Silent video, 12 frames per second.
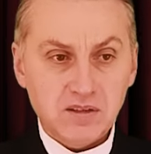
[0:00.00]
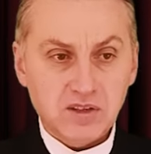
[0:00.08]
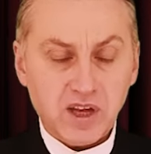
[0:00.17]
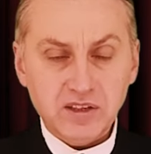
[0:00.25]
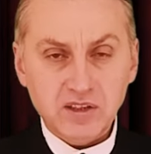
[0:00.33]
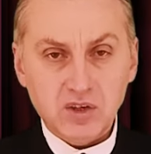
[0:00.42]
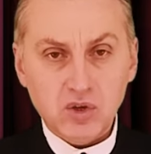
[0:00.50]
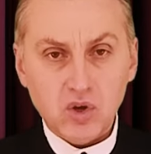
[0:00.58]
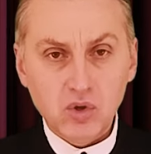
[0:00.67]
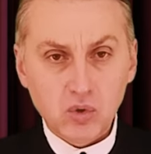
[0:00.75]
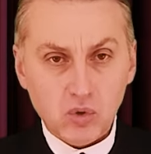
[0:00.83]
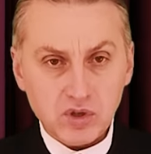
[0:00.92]
тайных
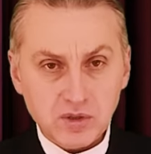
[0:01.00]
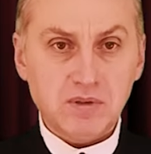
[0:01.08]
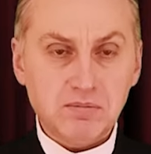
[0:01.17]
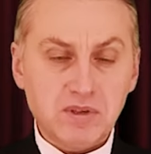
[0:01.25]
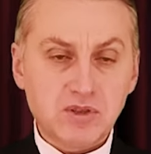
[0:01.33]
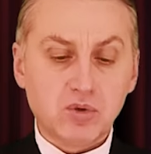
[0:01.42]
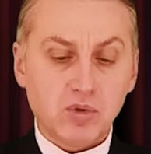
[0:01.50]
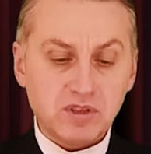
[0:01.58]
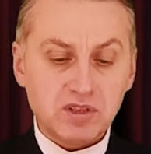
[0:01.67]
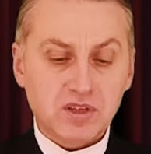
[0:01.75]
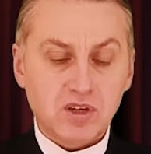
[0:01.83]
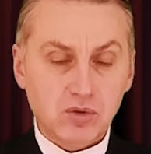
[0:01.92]
лож,
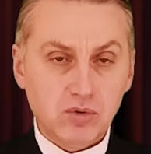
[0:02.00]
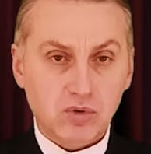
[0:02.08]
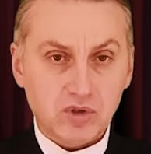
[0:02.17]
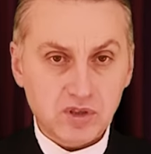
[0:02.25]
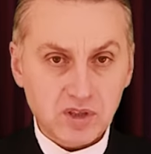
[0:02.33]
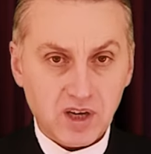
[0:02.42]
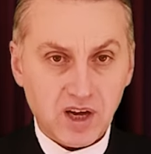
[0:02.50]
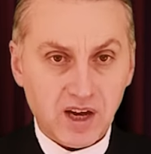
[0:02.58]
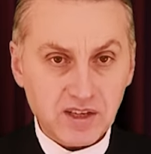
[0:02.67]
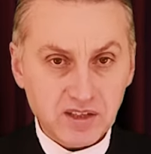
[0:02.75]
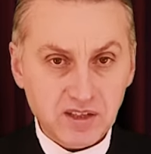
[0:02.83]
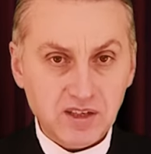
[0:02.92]
масонских лож,
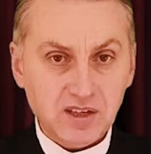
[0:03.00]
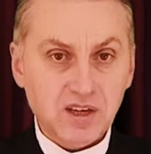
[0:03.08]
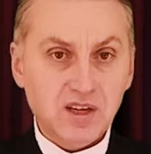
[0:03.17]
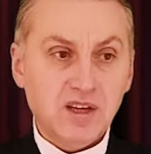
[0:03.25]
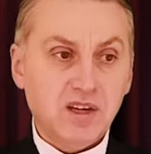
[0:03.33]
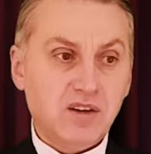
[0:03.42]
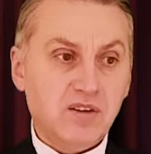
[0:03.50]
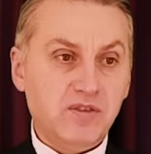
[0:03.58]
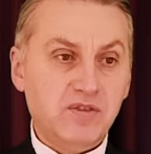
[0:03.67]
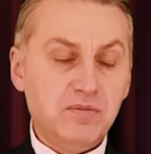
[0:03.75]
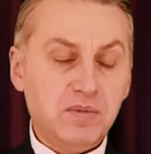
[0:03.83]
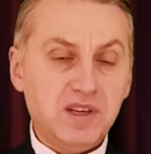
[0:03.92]
они
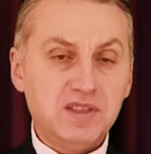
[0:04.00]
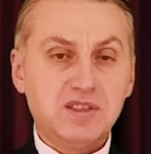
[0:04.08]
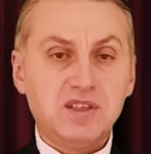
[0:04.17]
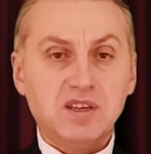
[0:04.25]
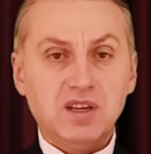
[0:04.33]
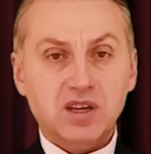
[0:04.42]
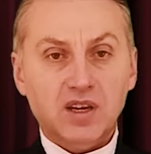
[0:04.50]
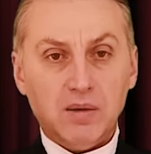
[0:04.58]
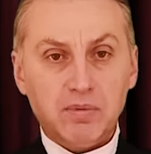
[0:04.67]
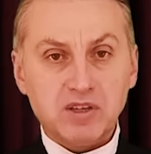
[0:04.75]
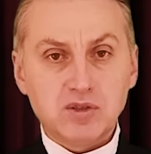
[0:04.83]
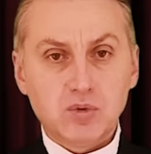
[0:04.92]
вместе
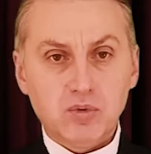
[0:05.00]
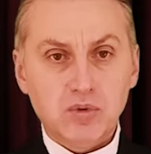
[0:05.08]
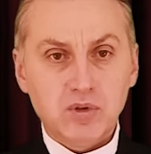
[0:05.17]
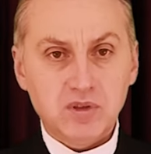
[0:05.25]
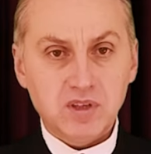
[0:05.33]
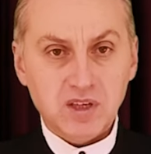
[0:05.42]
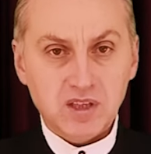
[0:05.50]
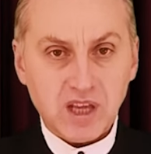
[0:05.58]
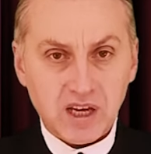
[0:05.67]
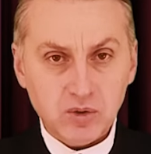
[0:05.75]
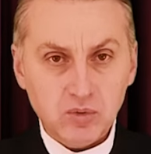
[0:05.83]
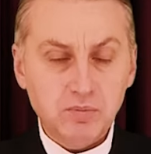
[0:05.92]
образуют
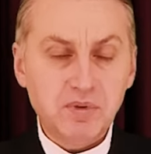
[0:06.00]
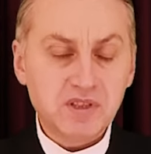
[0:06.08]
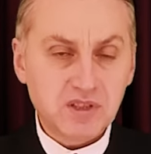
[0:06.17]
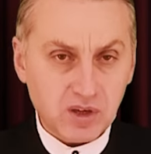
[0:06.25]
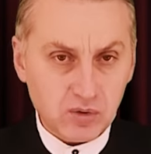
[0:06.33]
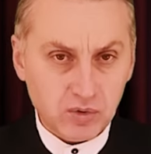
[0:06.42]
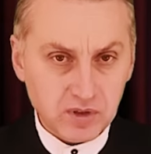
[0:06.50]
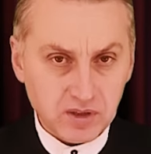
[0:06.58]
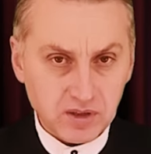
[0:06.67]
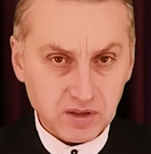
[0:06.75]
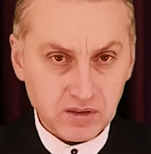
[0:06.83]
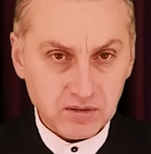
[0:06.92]
тайну
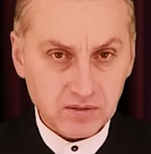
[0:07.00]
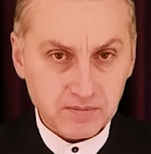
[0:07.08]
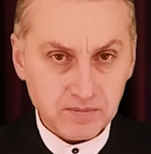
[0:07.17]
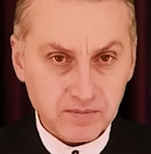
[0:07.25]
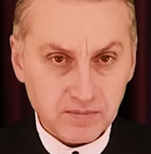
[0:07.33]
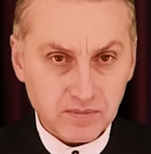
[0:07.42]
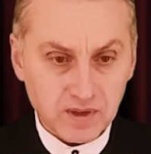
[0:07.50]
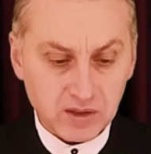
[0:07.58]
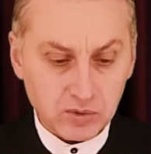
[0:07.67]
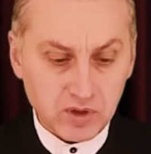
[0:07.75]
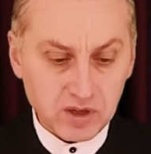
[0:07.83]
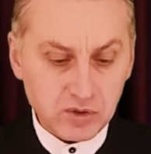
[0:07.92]
беззакония,
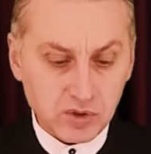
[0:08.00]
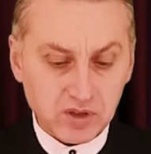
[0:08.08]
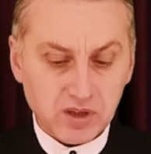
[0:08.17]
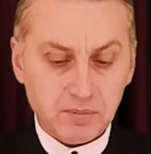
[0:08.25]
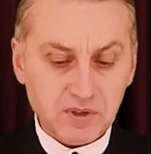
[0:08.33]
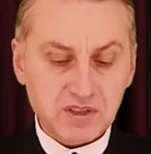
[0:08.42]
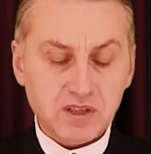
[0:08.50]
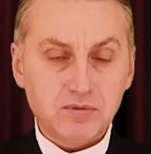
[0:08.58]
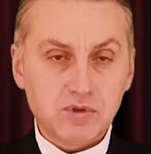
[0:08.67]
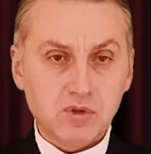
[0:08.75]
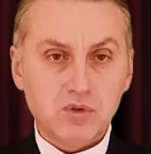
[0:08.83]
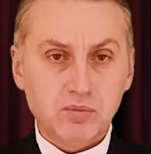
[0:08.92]
которая отчетливо написана в
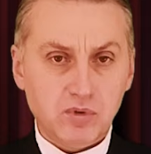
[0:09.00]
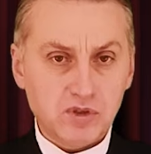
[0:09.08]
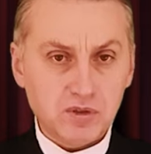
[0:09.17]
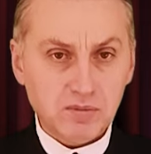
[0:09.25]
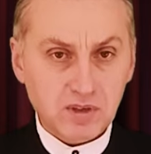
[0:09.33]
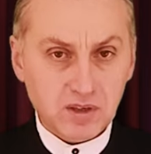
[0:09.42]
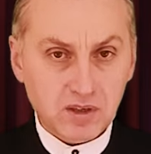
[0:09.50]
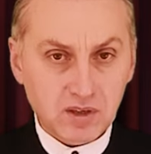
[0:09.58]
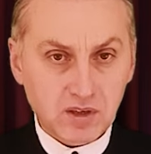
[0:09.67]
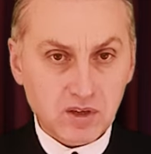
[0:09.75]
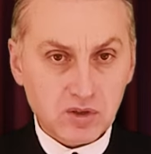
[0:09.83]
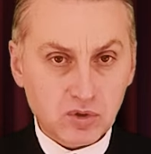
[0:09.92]
Слове Божьем,
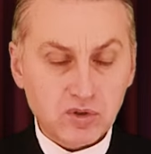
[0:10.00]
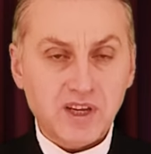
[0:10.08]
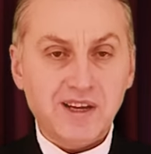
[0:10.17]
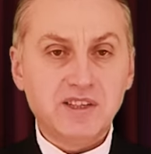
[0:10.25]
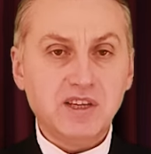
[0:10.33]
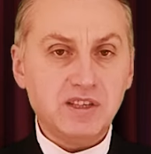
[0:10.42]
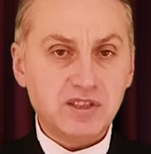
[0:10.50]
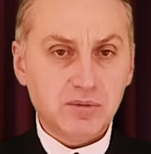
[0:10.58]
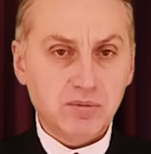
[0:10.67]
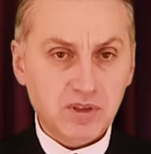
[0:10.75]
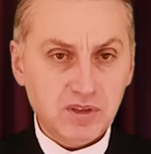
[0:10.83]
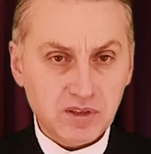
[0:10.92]
что она
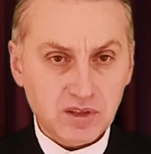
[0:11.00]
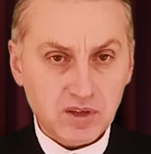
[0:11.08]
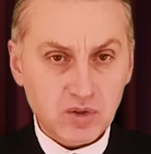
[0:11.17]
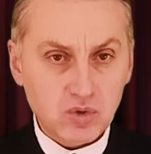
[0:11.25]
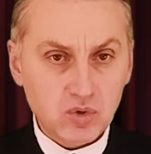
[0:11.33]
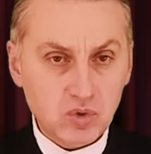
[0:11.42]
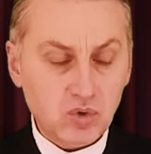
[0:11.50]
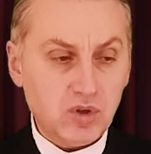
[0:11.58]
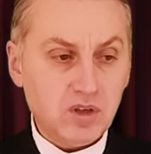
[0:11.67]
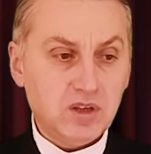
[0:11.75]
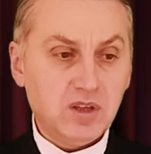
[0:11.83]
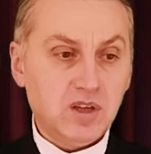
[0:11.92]
действует,
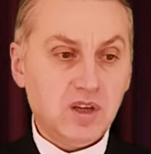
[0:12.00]
но